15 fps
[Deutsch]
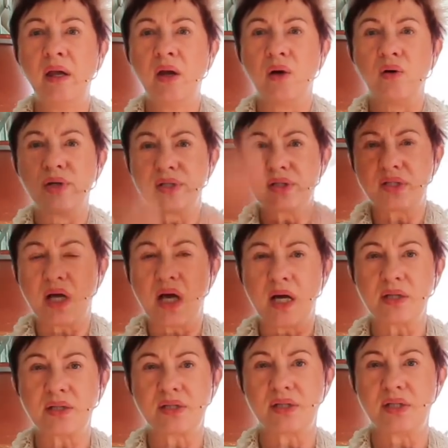und
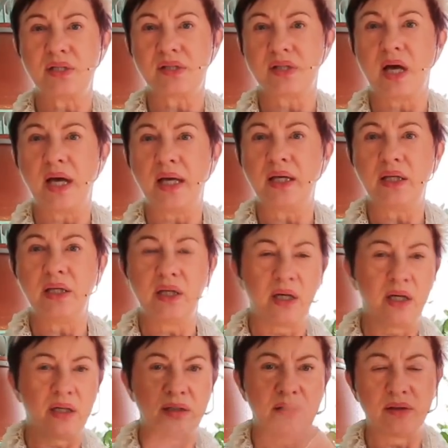sagt, sie sei
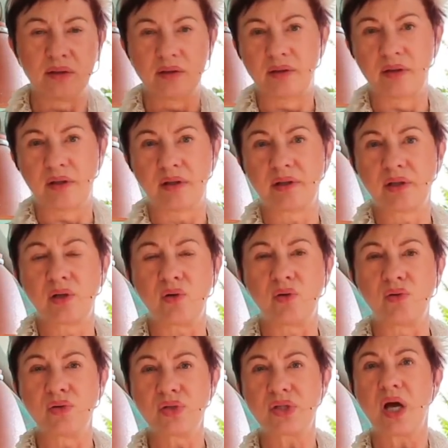hier äh, eine
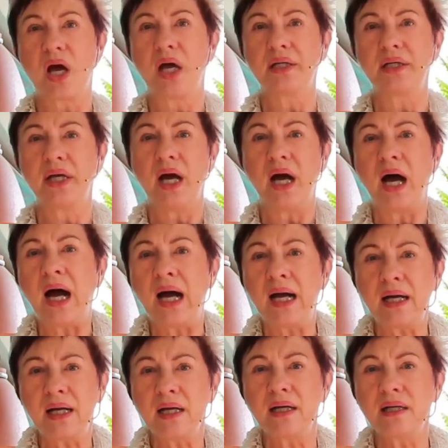große ADH-Ärztin